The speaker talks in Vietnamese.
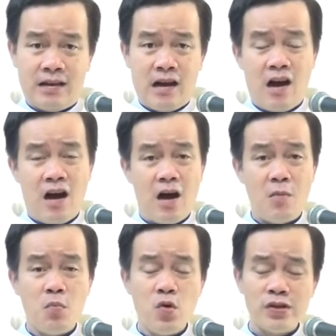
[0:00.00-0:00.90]
họ
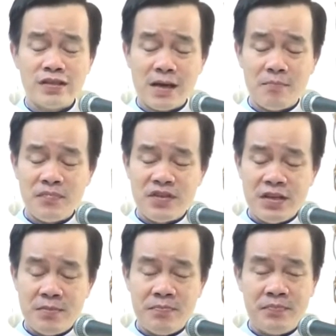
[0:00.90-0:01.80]
muốn xâm
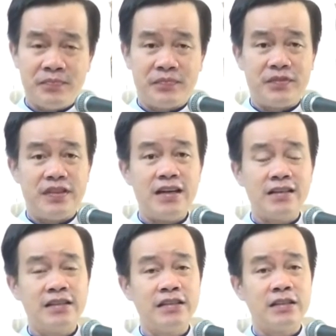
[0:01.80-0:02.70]
chiếm đất
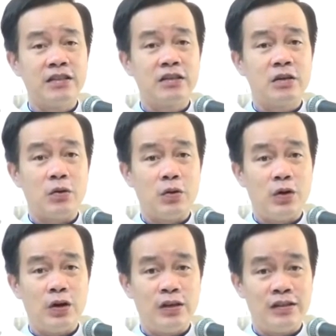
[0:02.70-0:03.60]
nước
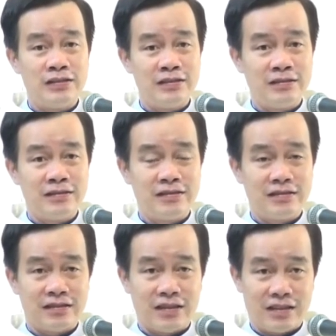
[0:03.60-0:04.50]
của
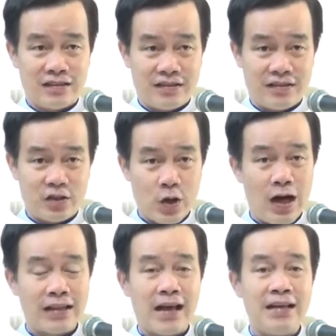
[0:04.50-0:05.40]

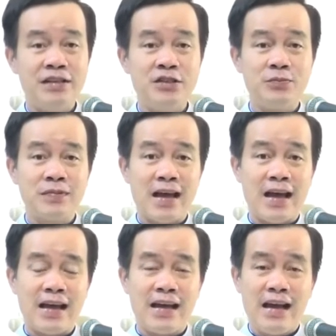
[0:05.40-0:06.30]
tòa thánh chúng
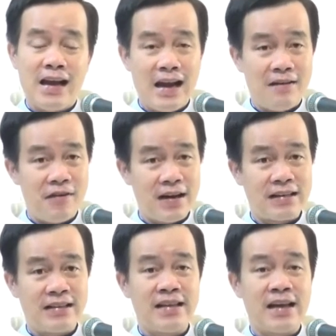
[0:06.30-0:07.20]
ta là
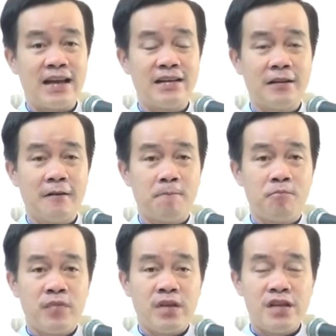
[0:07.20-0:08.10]
Vatican.
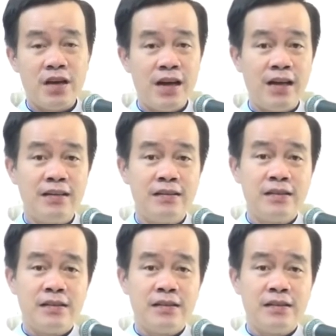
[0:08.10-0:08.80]
Cho nên